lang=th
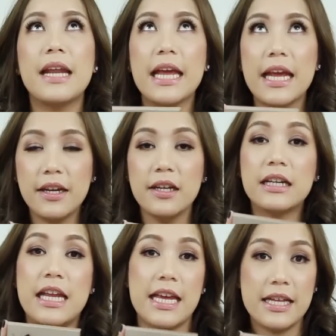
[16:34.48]
เป็น naked หนึ่ง
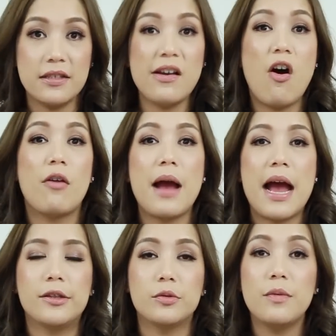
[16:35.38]
naked สองมา
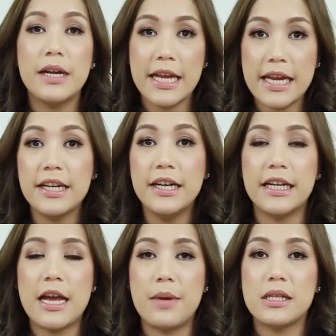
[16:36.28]
ตรงที่ว่า naked หนึ่ง
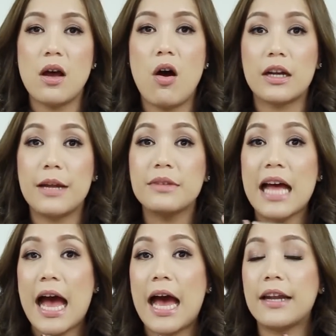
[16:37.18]
เนี่ยมันจะออกน้ำ
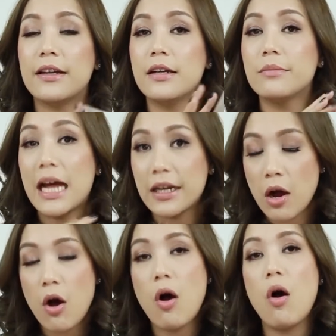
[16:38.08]
ตาลน้ำตาล
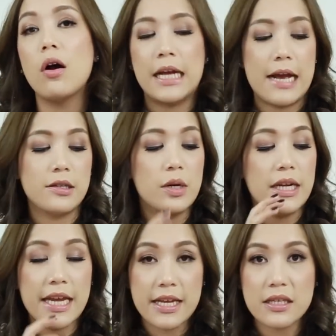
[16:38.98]
ทองนะคะส่วน
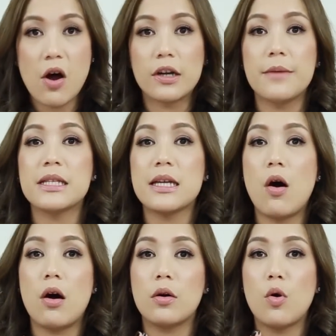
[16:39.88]
naked สองเนี่ยมันจะ
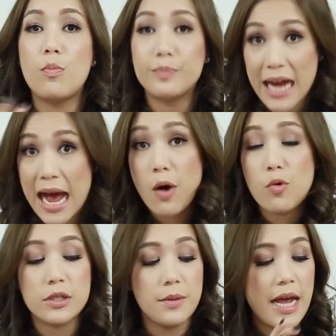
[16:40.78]
ออกอมเทา
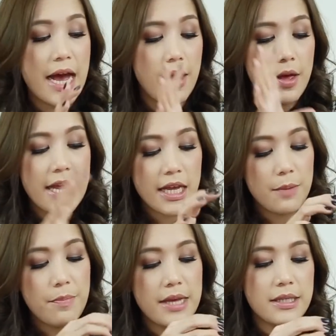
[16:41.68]
ใช่ไหมคะ
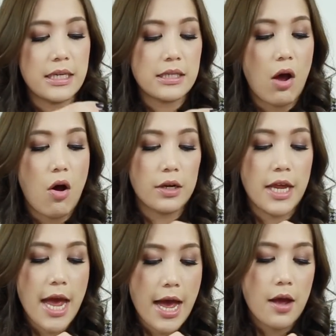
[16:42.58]
naked basic สอง
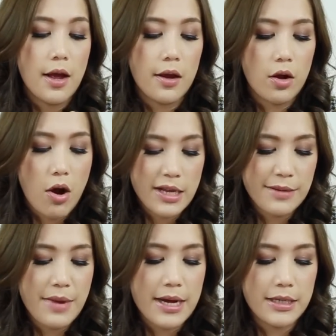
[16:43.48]
เนี่ยก็
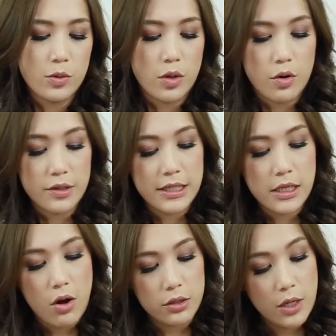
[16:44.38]
จะมาในส่วนของสี
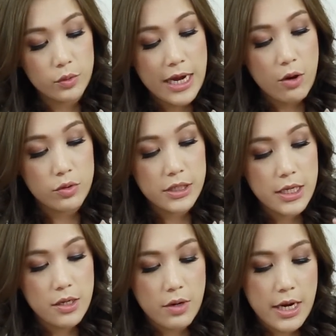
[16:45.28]
ออกเทาๆเช่
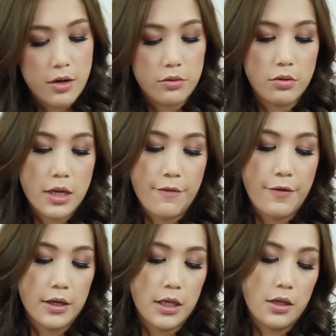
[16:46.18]
นเดียวกันต้องแกะ
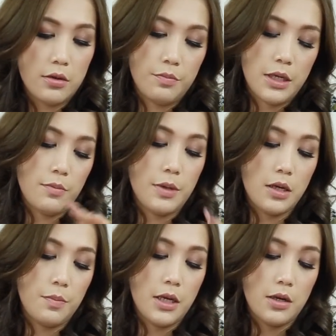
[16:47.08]
ฝั่งนี้ผิดผิ
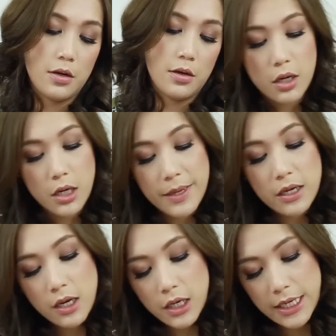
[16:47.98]
ดผิดคือมัน
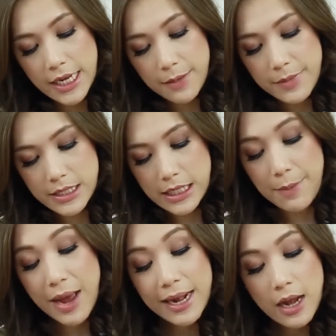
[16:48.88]
ก็คือ naked basic แห
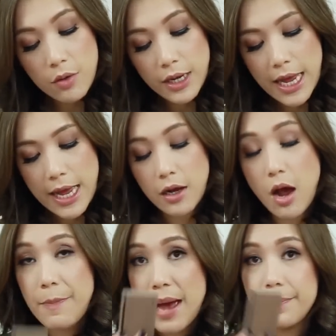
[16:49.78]
ละบ้านเรานะคะ
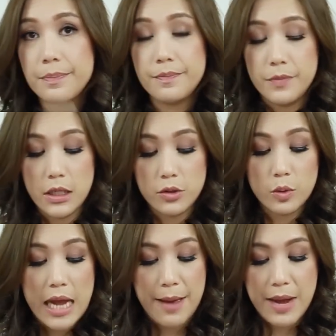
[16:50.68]
รอแป๊บเดือน
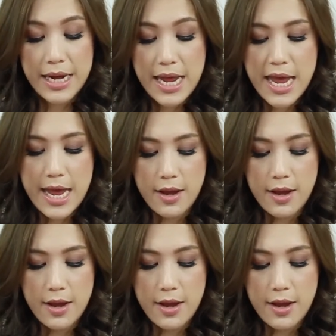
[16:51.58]
ตุลามาแน่